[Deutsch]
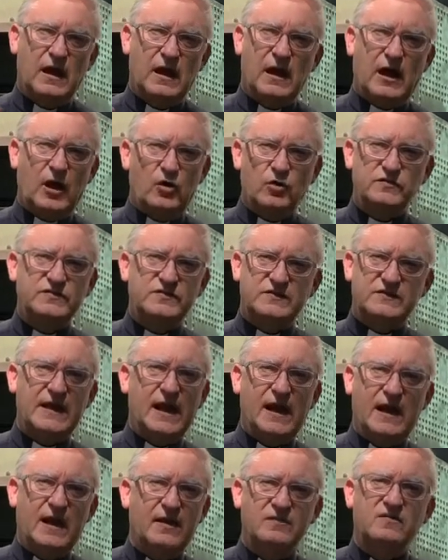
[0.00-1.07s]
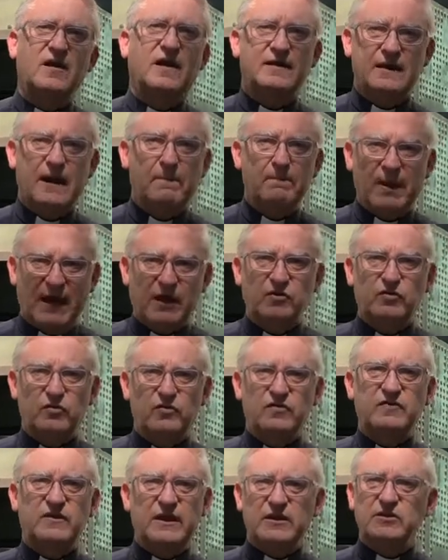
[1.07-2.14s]
aus der St.
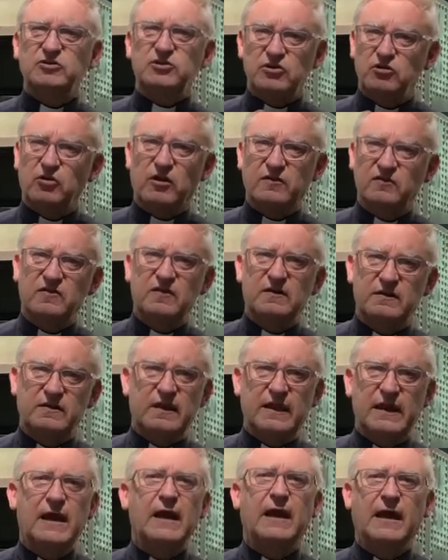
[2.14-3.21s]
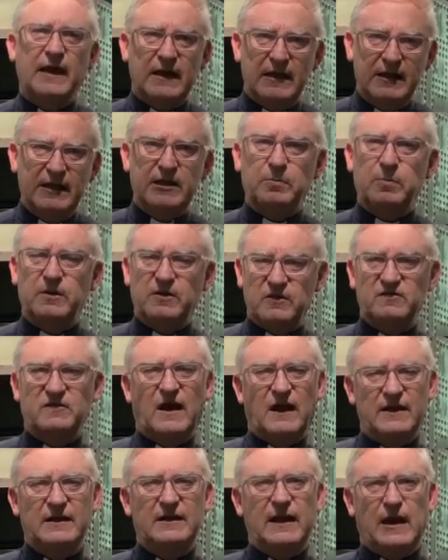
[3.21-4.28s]
Lambertus Kirche. Dort sind die Reliquien des
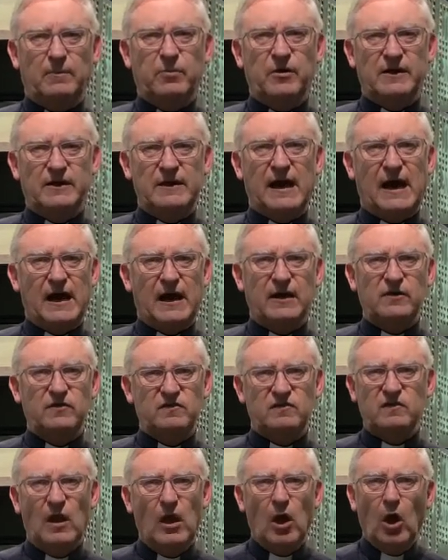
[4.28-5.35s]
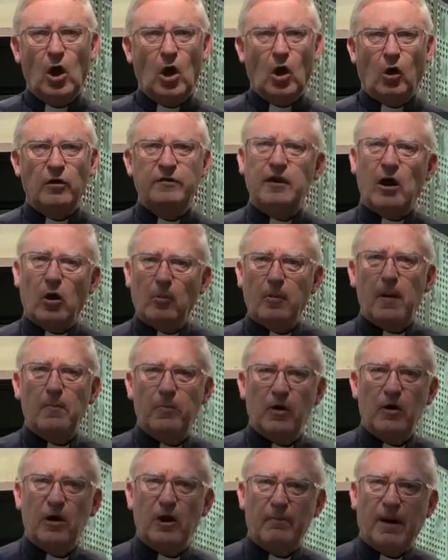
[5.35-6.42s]
heiligen Apollinaris. Und der
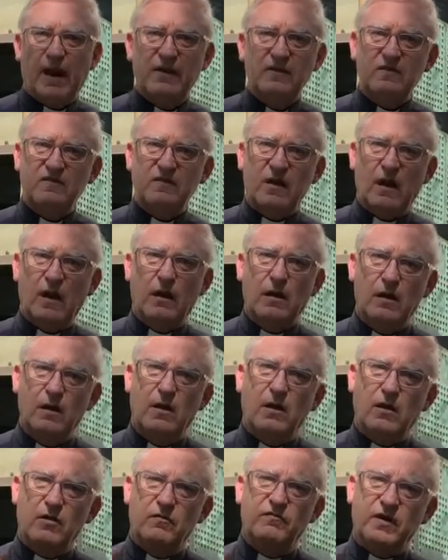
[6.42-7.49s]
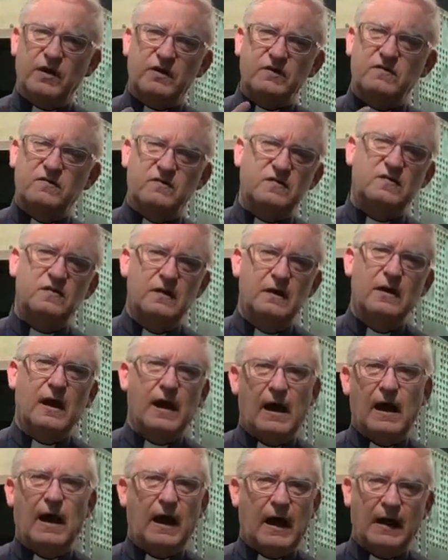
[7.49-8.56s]
Oberbürgermeister wird
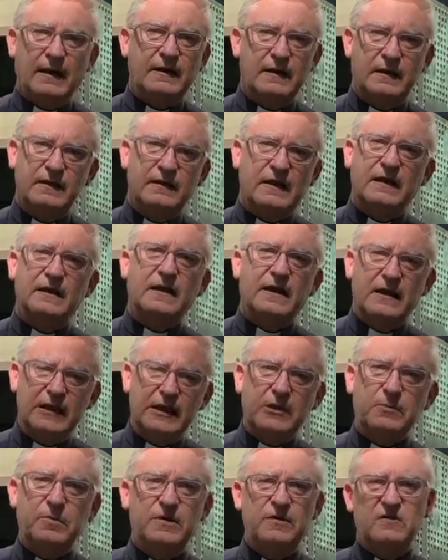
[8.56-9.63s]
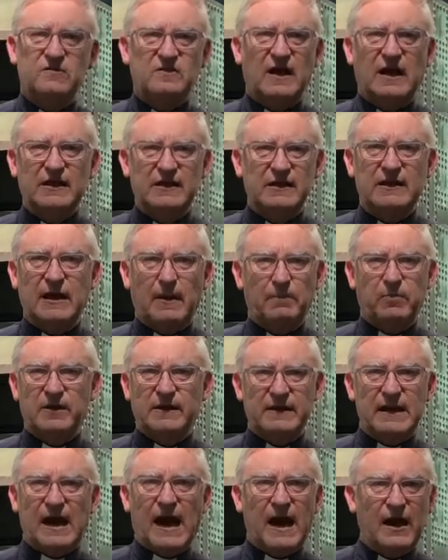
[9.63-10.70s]
an den Reliquien des heiligen
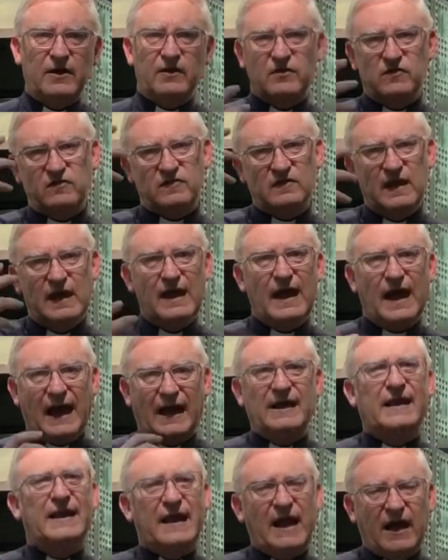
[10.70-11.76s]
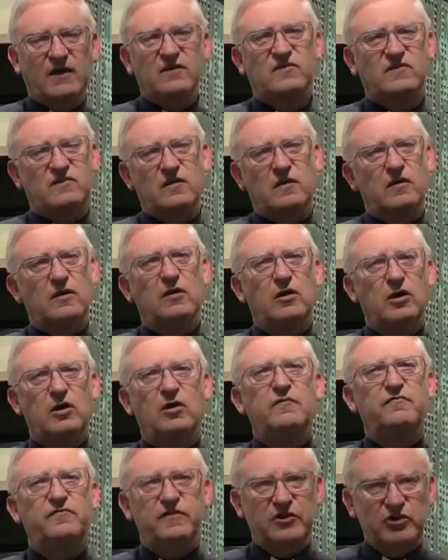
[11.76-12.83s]
Apollinaris eine Kerze
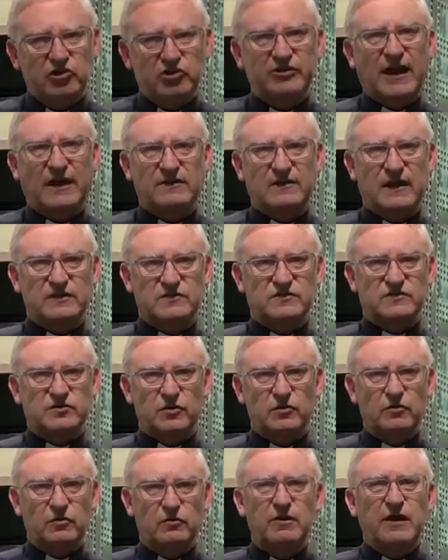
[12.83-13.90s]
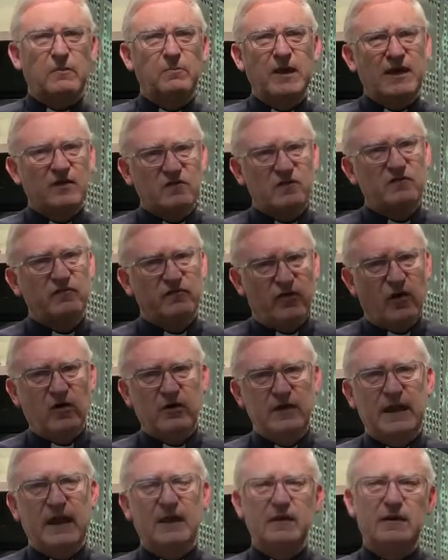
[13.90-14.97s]
für die Stadt entzünden. Und am nächsten
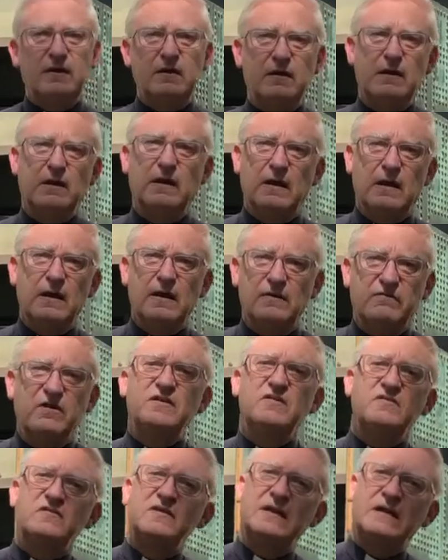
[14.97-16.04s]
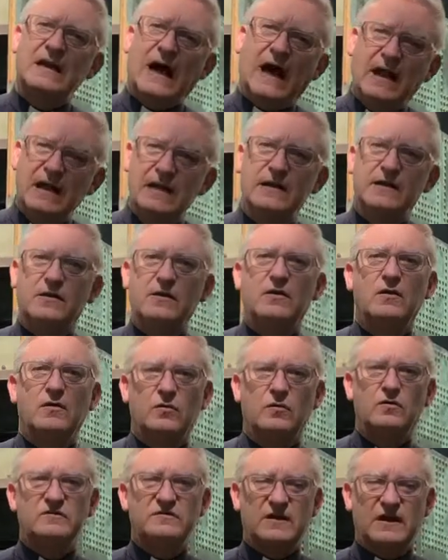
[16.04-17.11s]
Wochenende wird es in allen
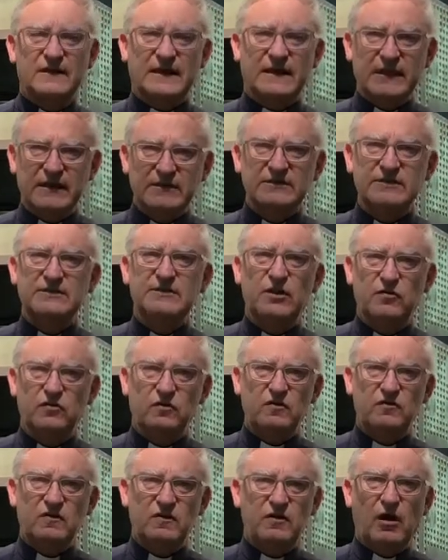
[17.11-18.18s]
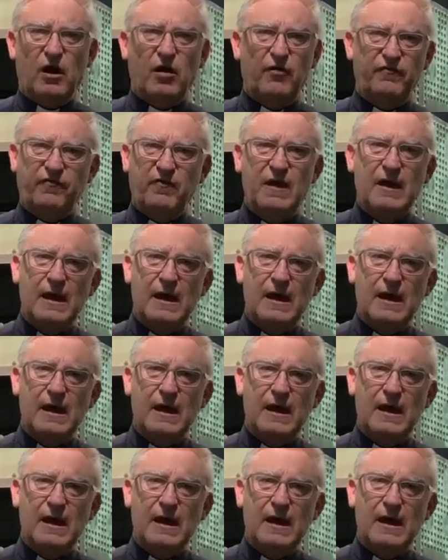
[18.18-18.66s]
unseren Kirchen in Düsseldorf